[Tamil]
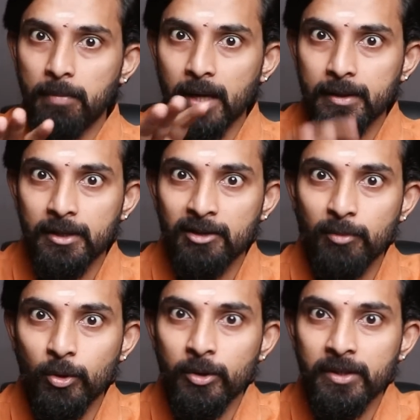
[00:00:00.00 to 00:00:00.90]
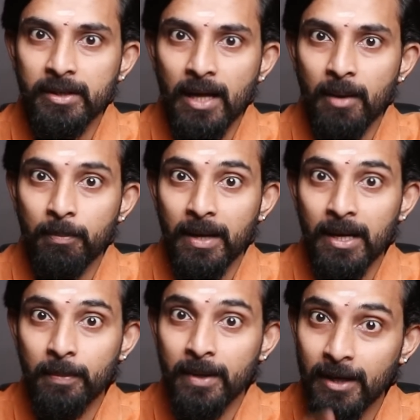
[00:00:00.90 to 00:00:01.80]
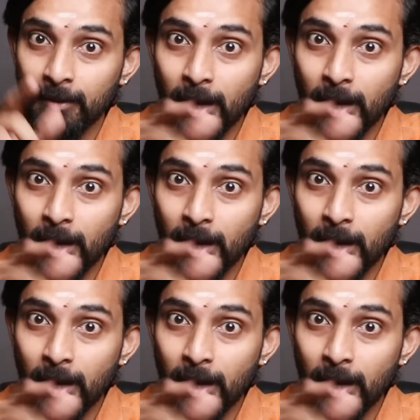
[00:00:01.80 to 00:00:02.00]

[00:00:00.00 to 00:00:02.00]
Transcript: பார்த்து மோதுடா பல பேரை